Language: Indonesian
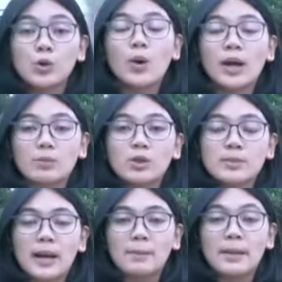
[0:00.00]
tahun
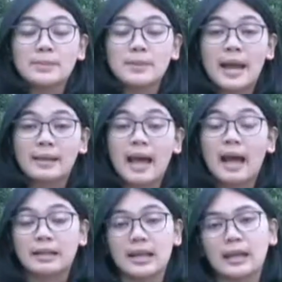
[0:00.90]
2019 mendatang
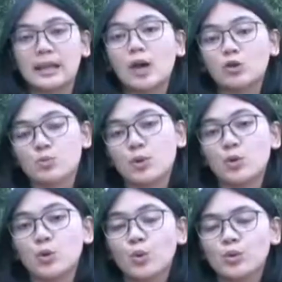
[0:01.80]
artinya kita harus
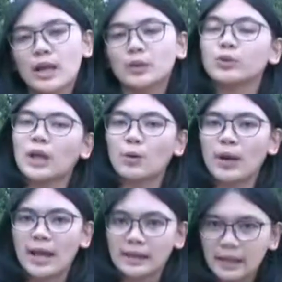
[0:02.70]
menunggu satu
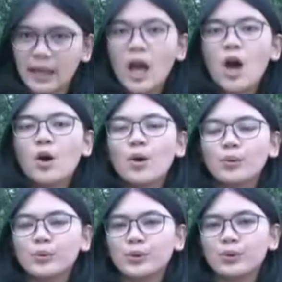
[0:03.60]
tahun lagi
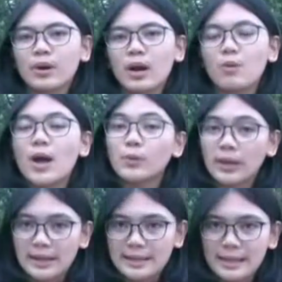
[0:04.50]
untuk eh,
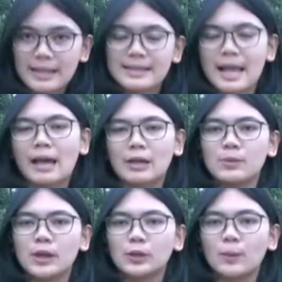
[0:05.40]
waduk ini
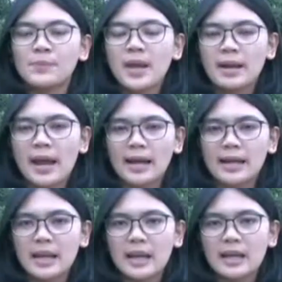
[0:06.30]
selesai begitu. Nah
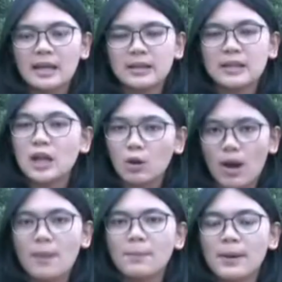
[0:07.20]
ini
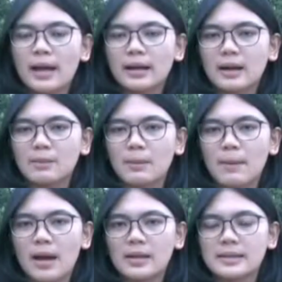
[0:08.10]
dijawab karena
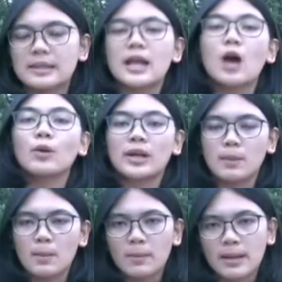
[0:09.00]
memang sejauh
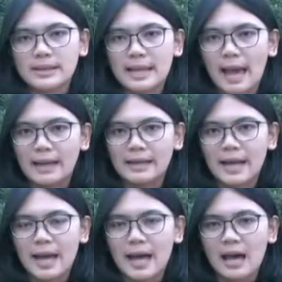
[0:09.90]
ini memang masih
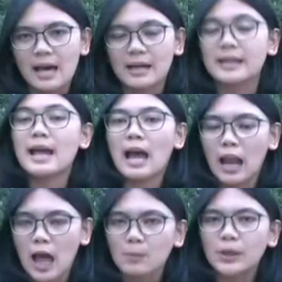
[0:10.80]
ada
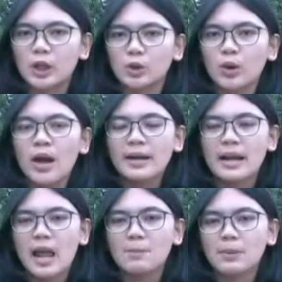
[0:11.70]
kendala begitu
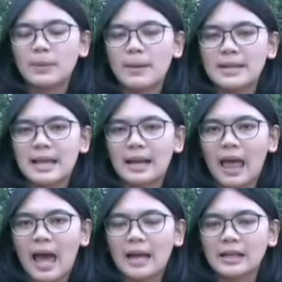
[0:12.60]
dalam pembebasan
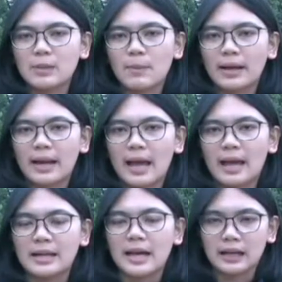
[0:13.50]
lahan di
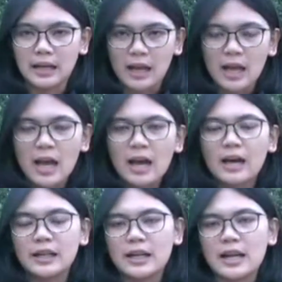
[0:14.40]
mana dari
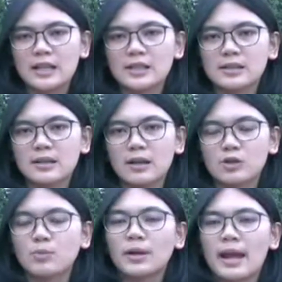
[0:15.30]
uh, dinas uh,
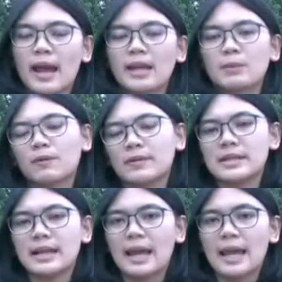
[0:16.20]
sumber daya air
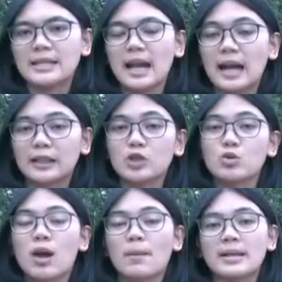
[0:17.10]
provinsi DKI Jakarta
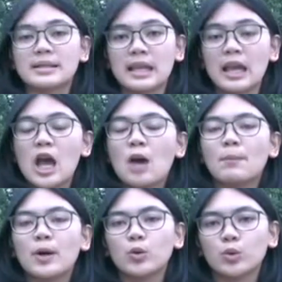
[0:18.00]
juga masih
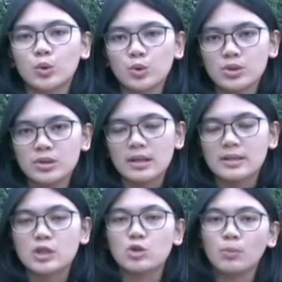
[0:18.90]
mengurus
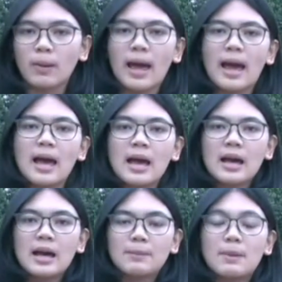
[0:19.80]
uh, sejumlah
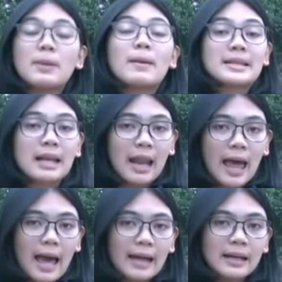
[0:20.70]
uh, pembebasan
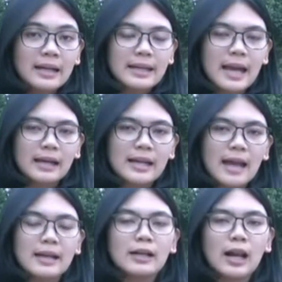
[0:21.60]
lahan yakni
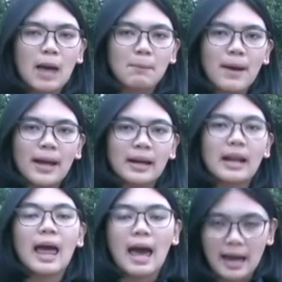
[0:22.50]
ada delapan
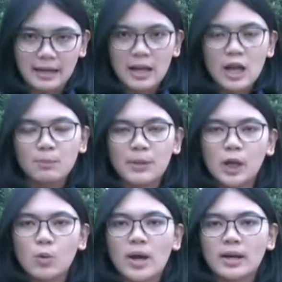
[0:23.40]
lahan
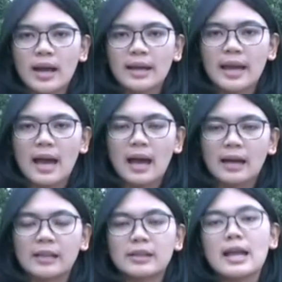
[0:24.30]
milik warga
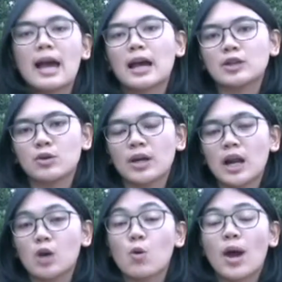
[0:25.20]
yang nantinya akan juga
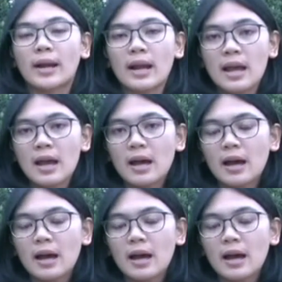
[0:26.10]
dilakukan